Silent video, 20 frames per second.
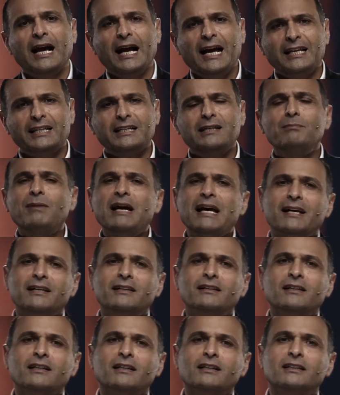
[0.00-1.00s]

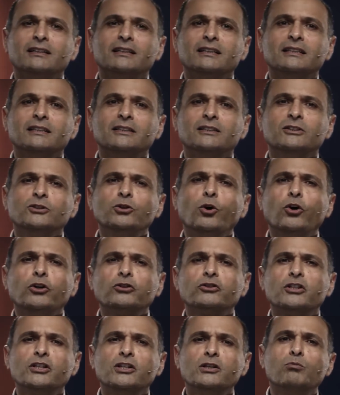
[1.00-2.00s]
الإيمان
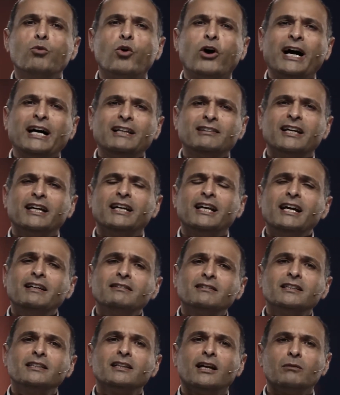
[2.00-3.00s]
يعطي
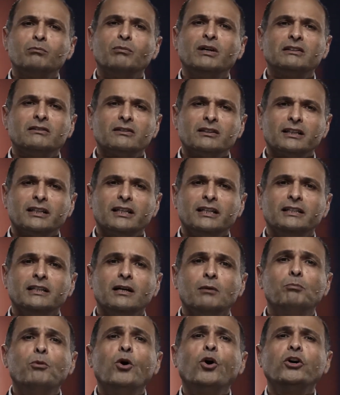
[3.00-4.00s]
لمعادلاتنا
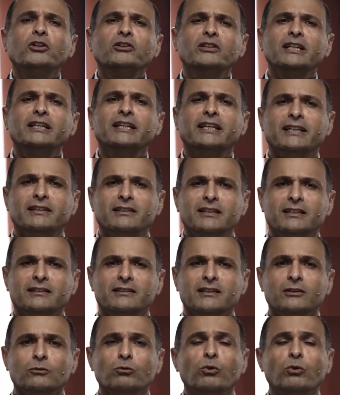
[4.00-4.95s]
المنطقية بعدا جديدا